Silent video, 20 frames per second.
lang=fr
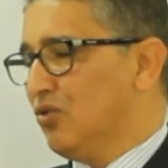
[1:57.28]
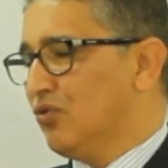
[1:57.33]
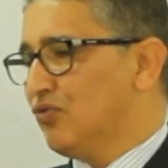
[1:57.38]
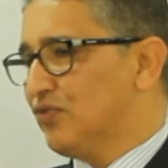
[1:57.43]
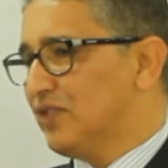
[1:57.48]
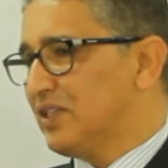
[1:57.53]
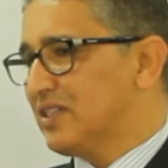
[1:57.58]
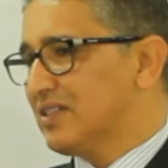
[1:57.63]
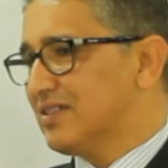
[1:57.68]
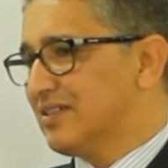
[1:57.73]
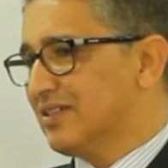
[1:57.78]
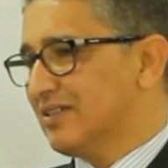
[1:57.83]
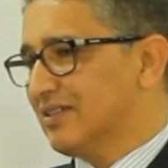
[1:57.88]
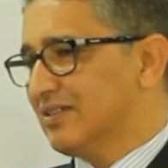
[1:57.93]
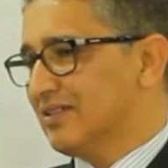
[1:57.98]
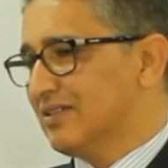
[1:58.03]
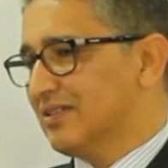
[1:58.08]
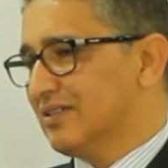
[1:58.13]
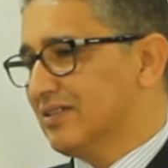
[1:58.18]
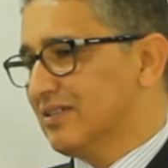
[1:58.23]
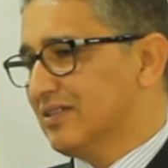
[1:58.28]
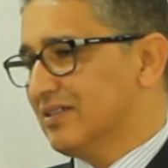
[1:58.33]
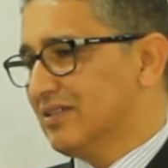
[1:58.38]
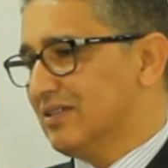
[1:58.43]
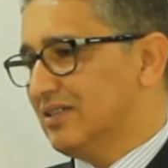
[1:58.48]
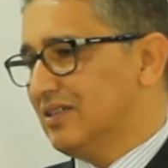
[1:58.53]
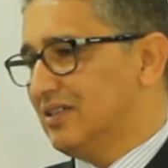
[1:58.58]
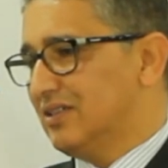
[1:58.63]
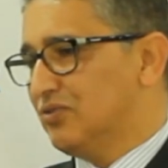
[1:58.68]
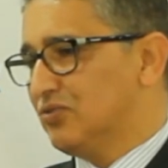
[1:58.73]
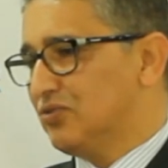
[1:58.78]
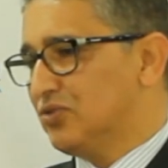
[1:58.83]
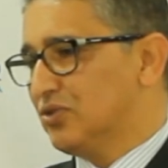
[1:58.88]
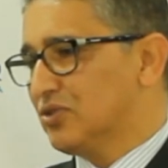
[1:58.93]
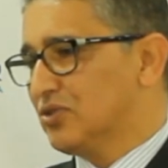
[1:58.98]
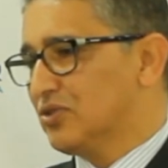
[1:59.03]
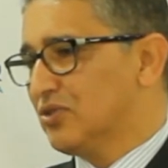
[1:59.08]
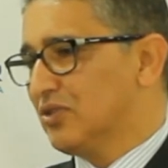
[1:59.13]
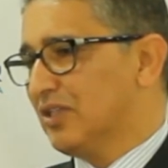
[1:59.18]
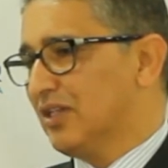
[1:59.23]
Au fait, il
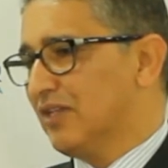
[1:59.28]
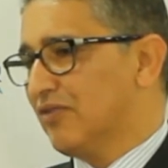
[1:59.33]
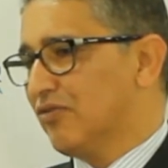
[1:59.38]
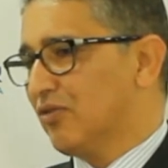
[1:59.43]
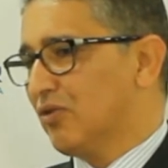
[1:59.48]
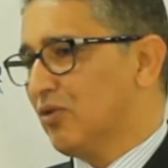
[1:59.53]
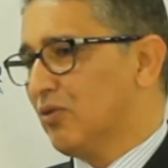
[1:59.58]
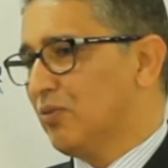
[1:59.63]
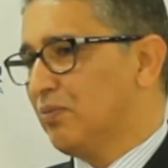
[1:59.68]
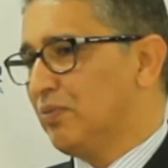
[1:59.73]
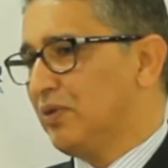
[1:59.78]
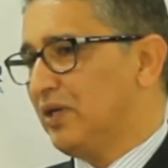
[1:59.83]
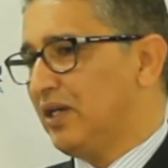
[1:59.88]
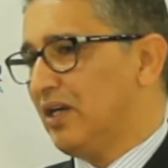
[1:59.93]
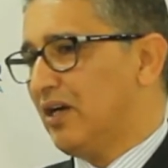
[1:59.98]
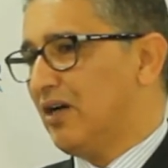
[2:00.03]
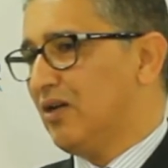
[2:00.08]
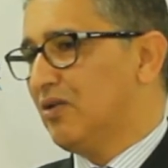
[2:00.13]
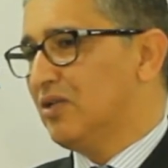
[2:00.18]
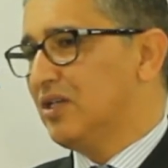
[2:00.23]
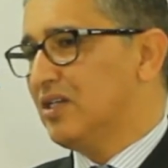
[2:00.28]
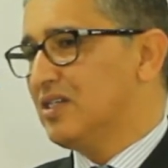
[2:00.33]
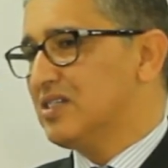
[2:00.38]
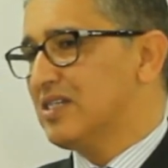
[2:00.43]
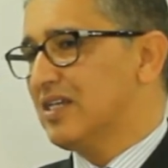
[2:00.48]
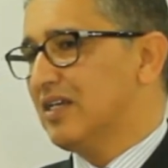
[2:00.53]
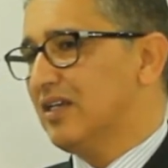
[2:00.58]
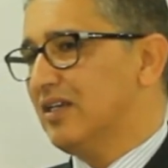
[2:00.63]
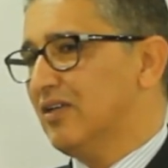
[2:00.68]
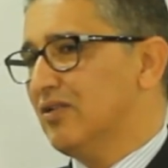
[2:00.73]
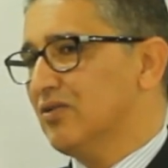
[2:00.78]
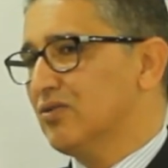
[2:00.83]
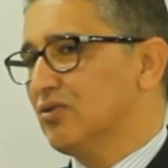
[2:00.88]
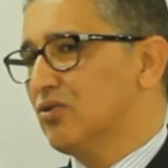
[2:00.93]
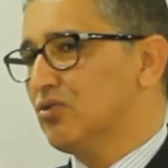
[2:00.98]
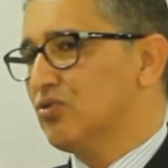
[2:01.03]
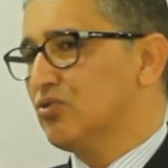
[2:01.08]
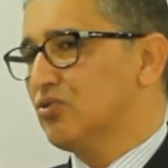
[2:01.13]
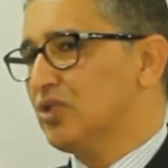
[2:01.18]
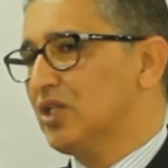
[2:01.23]
faut se développer en essayant
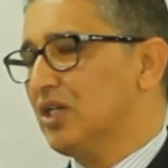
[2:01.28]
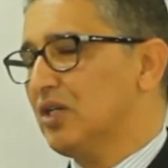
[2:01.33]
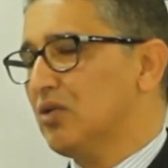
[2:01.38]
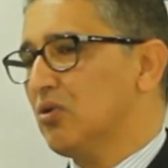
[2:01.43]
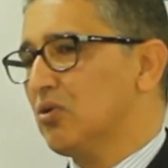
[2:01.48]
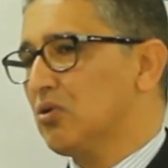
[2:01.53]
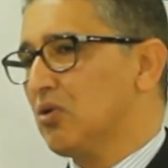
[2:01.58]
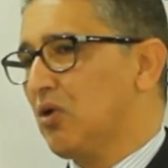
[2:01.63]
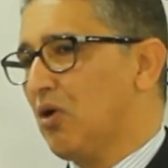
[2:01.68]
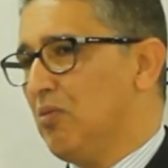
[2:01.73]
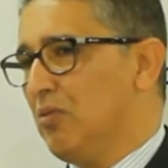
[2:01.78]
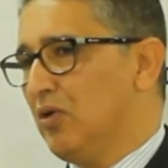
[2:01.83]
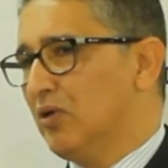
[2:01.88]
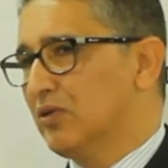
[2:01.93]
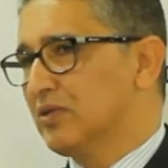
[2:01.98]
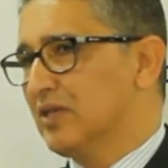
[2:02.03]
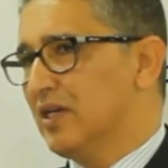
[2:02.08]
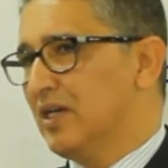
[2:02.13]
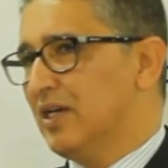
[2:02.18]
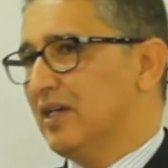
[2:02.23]
de toucher d'autres mondes.